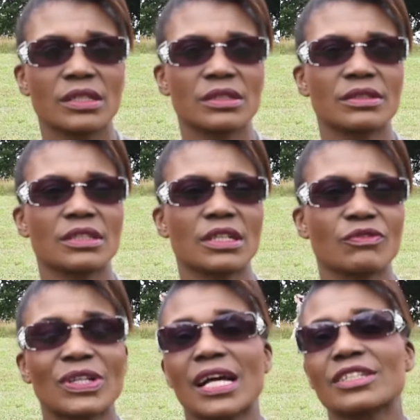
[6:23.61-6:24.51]
Euh,
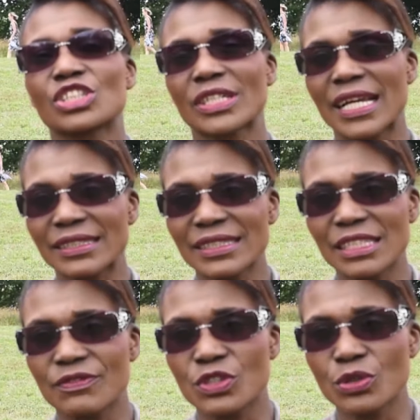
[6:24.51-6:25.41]
voilà, j'ai regardé
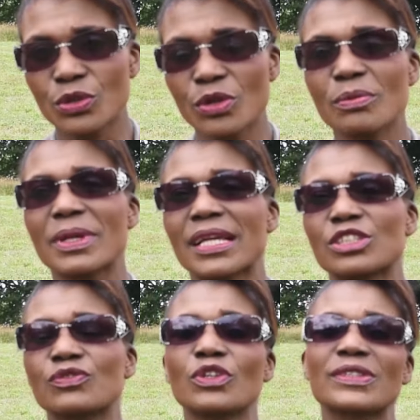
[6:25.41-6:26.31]
ces vidéos, mais
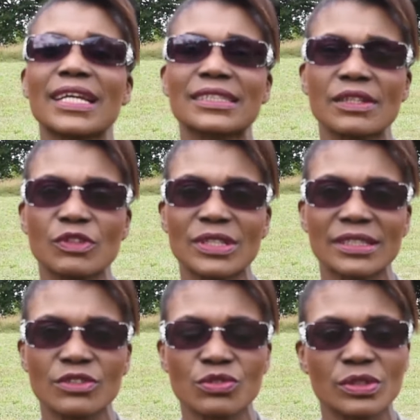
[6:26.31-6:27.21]
je voulais aussi attirer votre
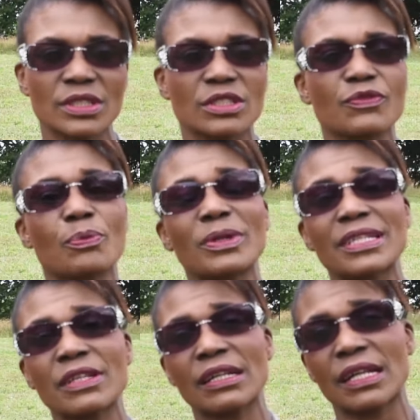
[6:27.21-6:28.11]
attention, si vous
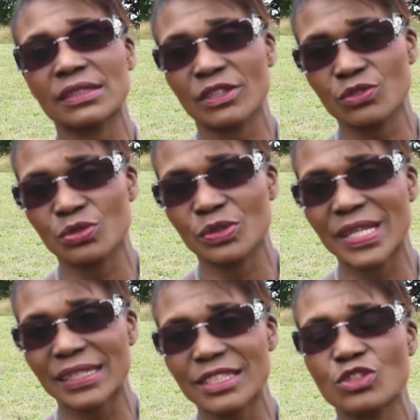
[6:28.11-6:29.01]
prenez attention de
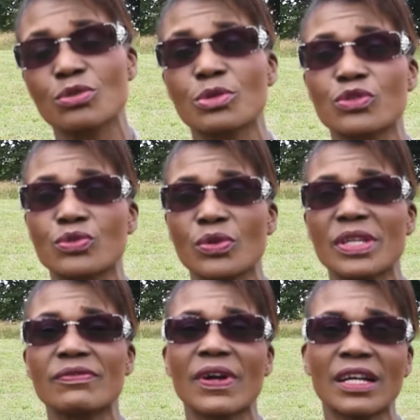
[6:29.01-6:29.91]
regarder, ce monsieur,
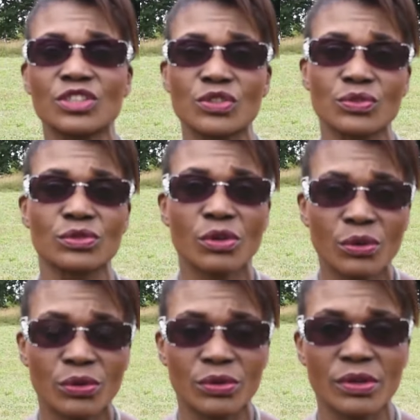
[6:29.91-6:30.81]
il va chez son
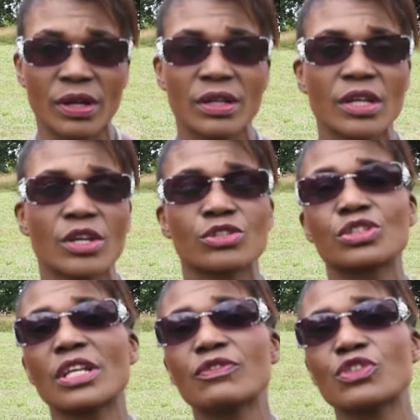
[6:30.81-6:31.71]
oncologue.
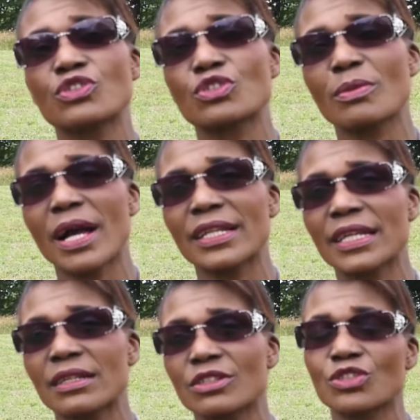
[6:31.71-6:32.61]
Je l'ai vu justement
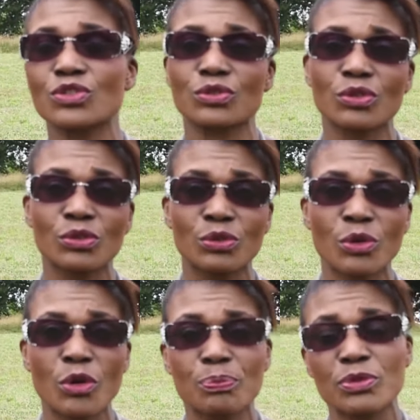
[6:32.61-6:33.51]
aller chez son
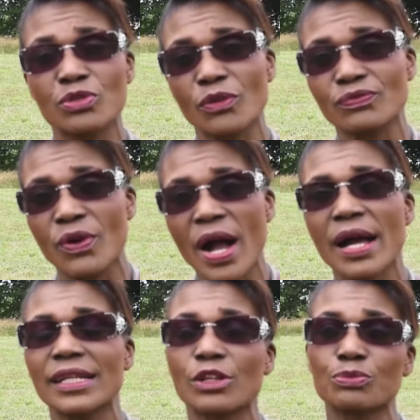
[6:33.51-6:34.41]
oncologue plusieurs fois,
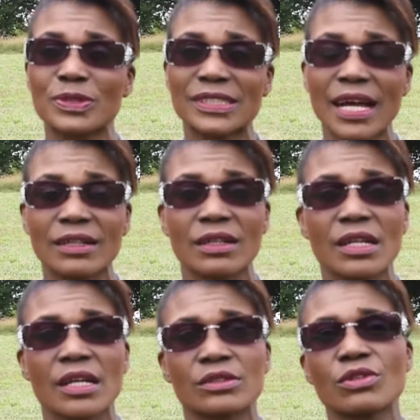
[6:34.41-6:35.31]
aller à l'hôpital.
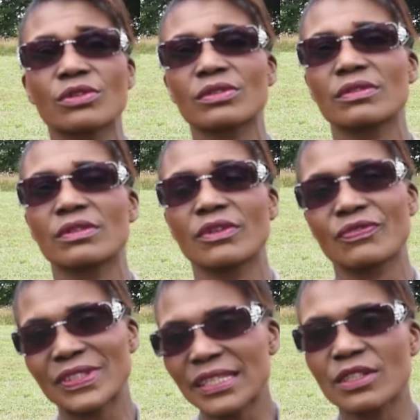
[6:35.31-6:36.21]
Donc,
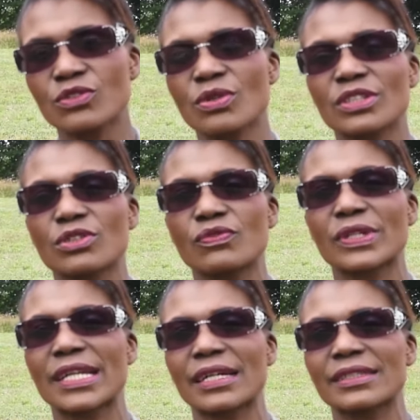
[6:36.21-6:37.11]
faites attention à ce que vous
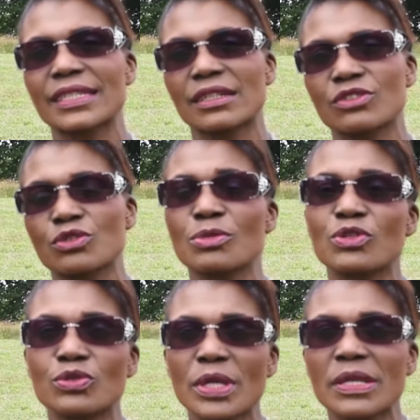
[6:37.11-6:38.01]
regardez. Ce
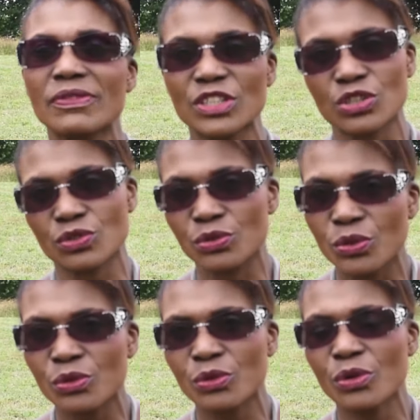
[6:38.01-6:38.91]
monsieur, il va chez son
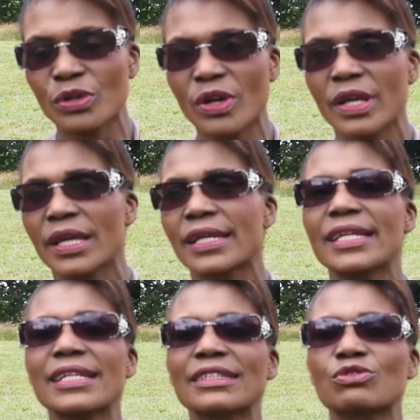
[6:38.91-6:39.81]
oncologue
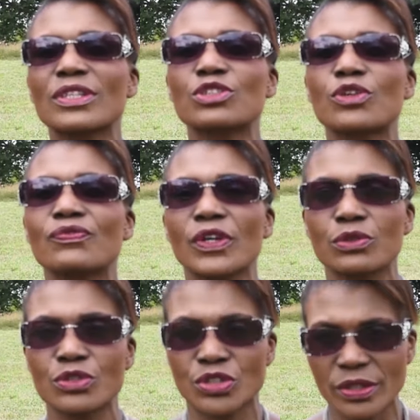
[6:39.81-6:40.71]
et il a choisi de faire
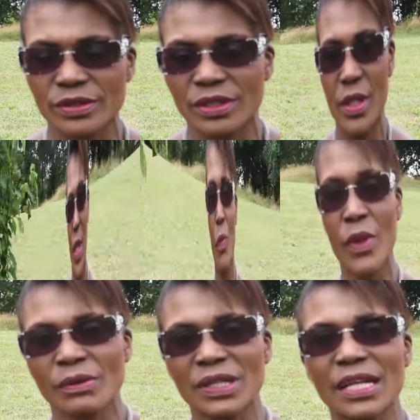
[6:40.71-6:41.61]
le jeûne
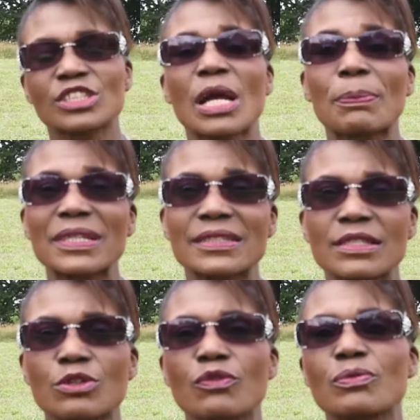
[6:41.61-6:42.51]

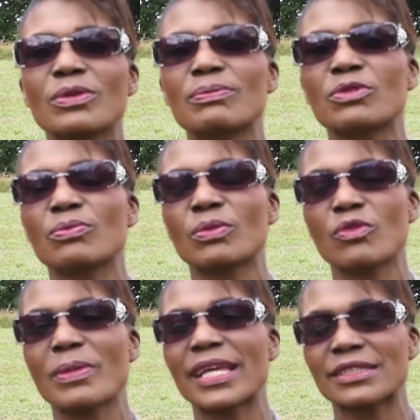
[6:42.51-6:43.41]
j'apprécie que
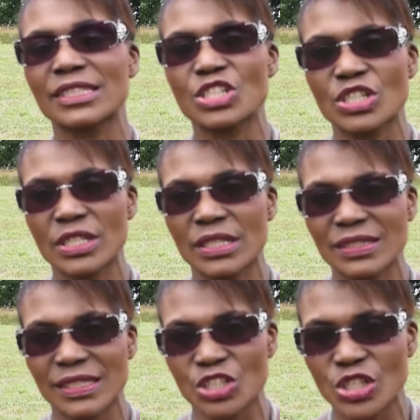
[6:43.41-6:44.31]
vous m'ayez dirigé dans
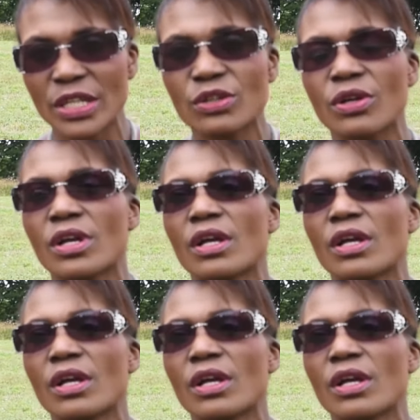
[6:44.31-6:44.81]
sa chaîne.